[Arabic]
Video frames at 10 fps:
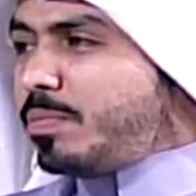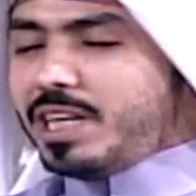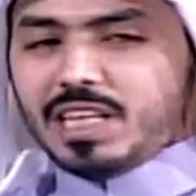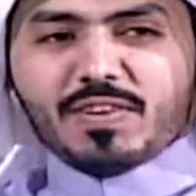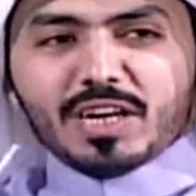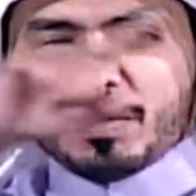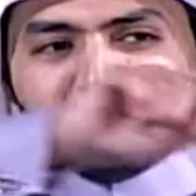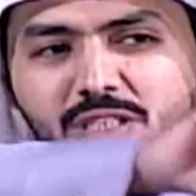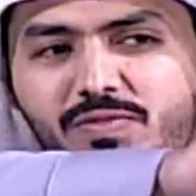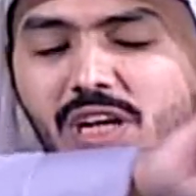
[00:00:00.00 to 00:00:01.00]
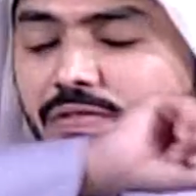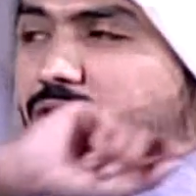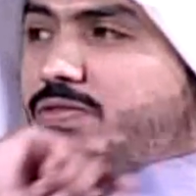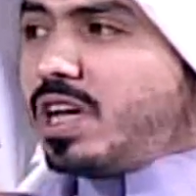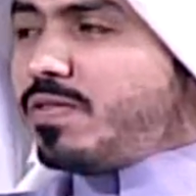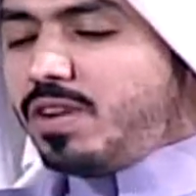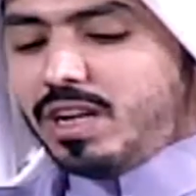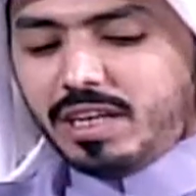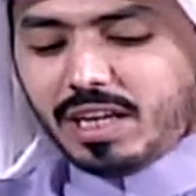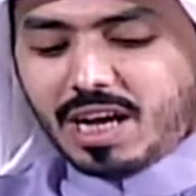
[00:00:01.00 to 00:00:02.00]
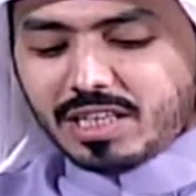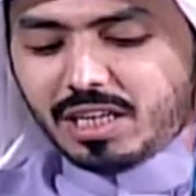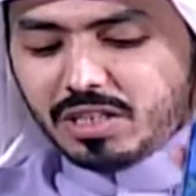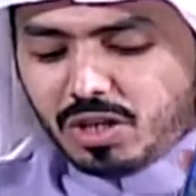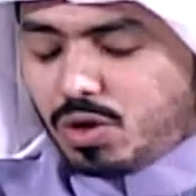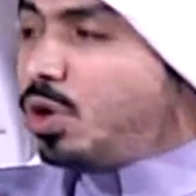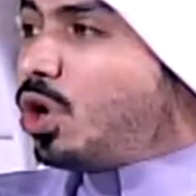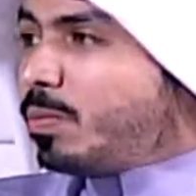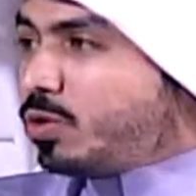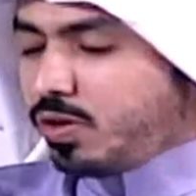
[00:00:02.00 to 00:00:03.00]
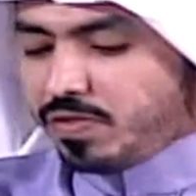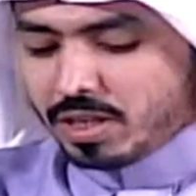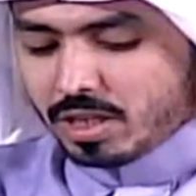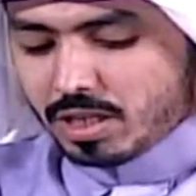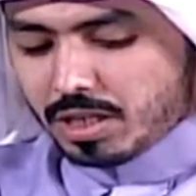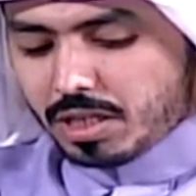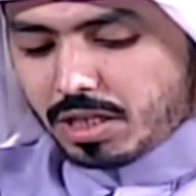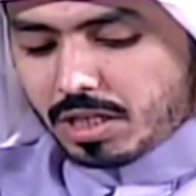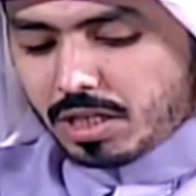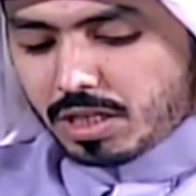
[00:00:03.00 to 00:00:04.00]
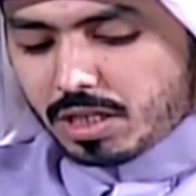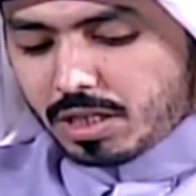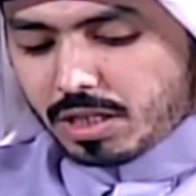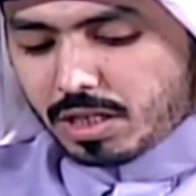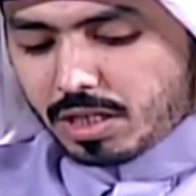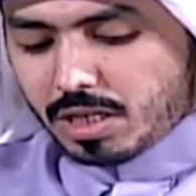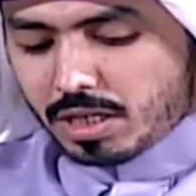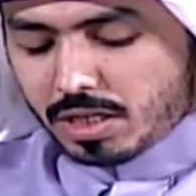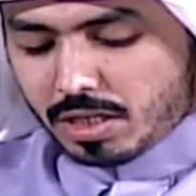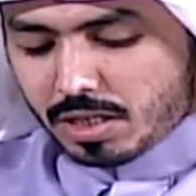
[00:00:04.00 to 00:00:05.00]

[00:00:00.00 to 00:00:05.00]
بعد الفقره بس شوف كيف شوف كيف النقاش اللي يصير كل يوم نشوفه هاني ها.